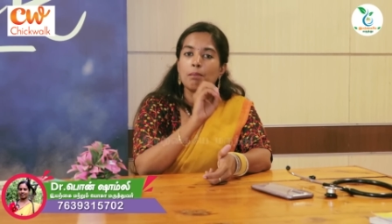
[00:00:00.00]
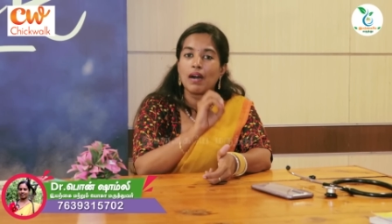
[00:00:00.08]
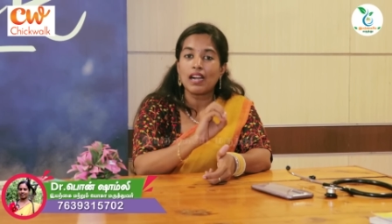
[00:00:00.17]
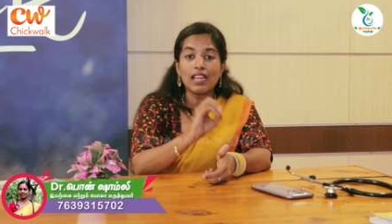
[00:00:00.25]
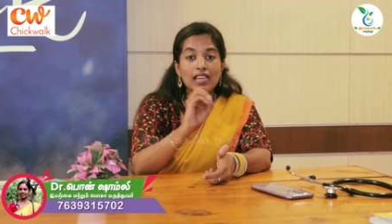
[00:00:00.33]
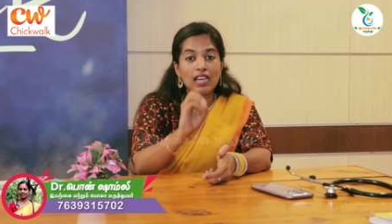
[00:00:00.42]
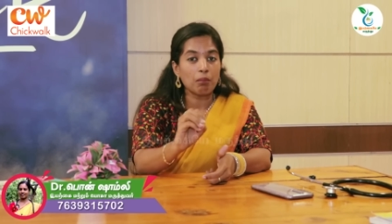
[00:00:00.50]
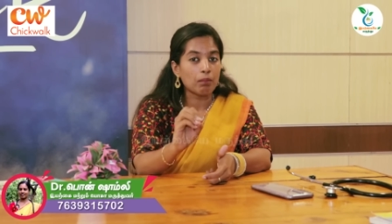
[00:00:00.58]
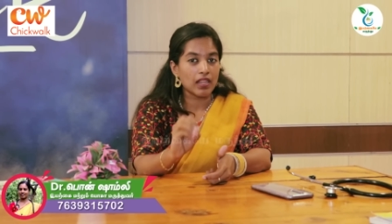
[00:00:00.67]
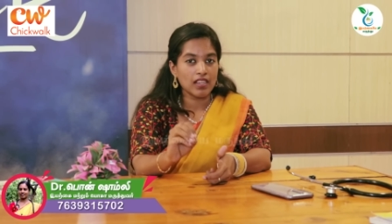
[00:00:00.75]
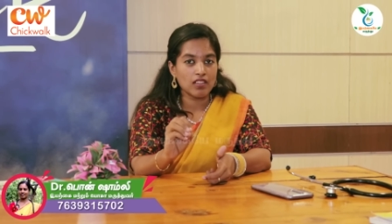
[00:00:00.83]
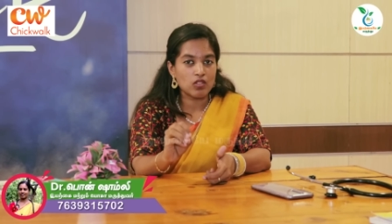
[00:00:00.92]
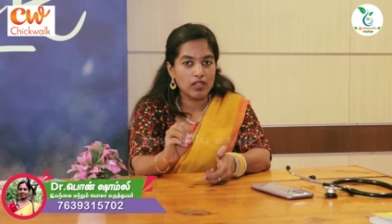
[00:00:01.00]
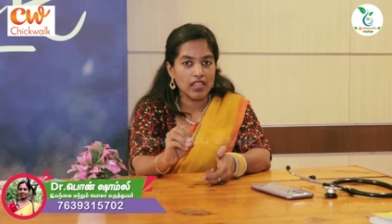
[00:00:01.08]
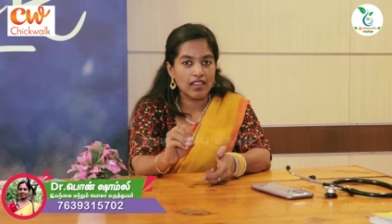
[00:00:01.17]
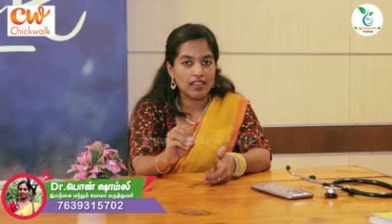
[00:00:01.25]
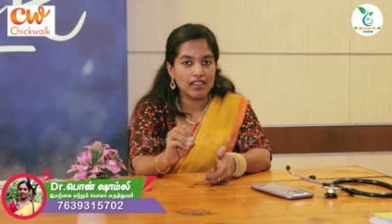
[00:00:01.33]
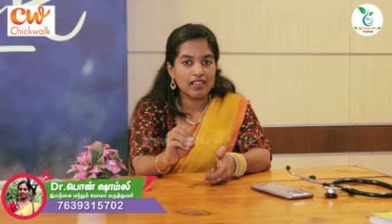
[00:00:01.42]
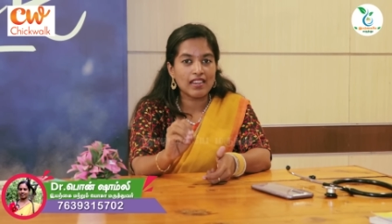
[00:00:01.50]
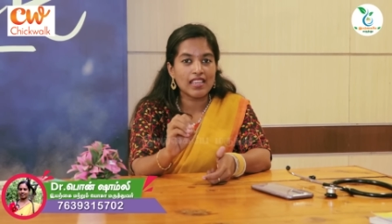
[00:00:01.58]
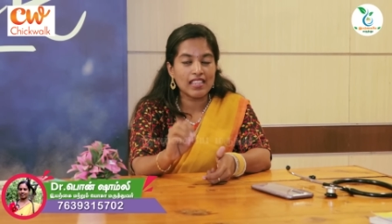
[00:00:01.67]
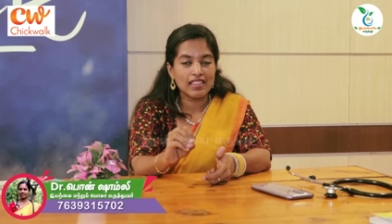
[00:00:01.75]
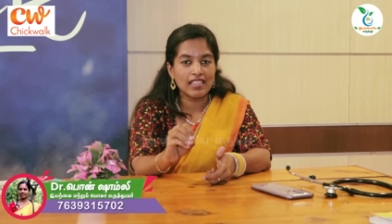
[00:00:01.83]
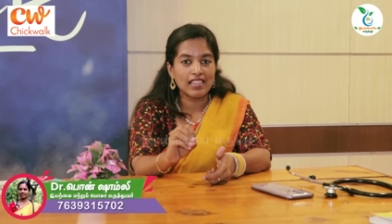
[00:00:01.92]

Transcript: பல கம்ப்ளைண்ட் சொல்லிக்கிட்டு இருக்கிற இந்த